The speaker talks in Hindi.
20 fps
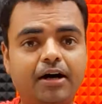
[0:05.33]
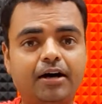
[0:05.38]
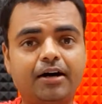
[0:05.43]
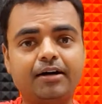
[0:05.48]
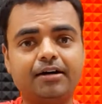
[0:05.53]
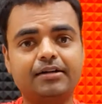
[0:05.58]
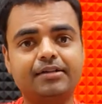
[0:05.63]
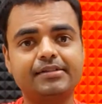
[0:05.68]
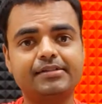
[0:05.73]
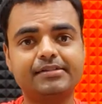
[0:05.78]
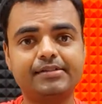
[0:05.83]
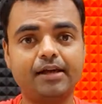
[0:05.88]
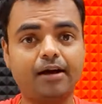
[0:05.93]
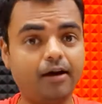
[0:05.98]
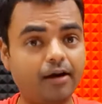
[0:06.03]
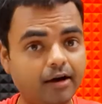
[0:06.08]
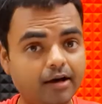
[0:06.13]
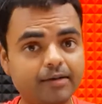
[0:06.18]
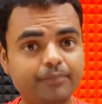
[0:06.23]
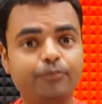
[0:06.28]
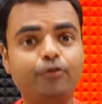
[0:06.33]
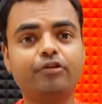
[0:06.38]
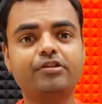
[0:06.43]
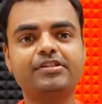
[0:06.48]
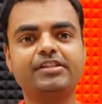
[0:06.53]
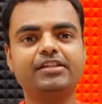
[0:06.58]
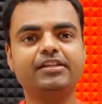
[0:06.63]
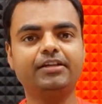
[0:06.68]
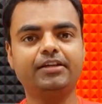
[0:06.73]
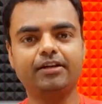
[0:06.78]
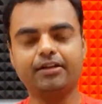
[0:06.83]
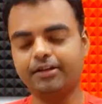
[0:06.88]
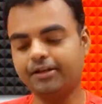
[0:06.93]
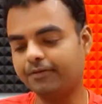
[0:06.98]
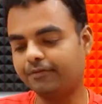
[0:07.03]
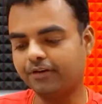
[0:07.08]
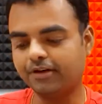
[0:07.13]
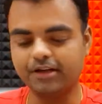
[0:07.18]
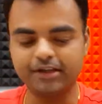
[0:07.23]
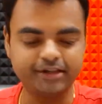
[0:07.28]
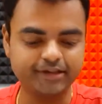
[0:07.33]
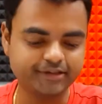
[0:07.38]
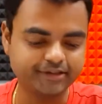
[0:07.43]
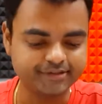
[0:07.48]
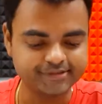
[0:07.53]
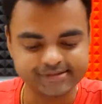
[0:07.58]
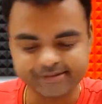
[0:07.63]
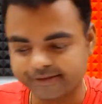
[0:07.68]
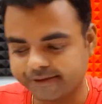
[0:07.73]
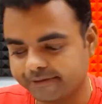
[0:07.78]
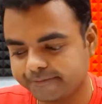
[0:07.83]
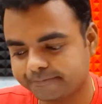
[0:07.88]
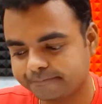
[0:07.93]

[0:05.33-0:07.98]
आज अनबॉक्सिंग करने वाले हैं किसका